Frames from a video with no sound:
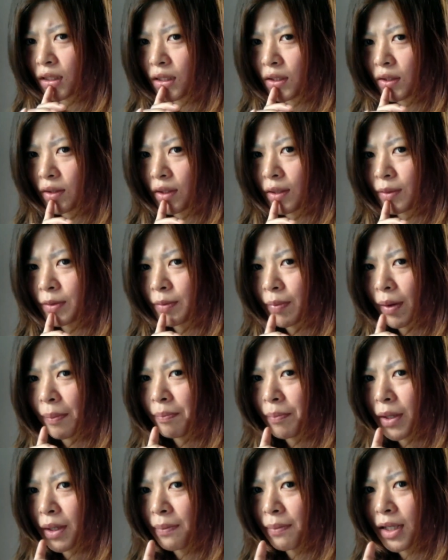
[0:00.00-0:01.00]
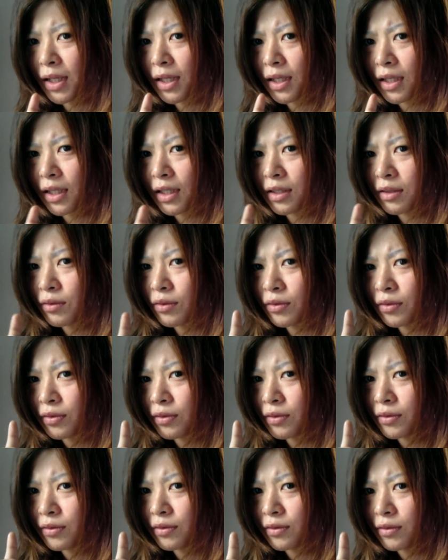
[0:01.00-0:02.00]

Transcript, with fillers: だったね、多分パッパラパーの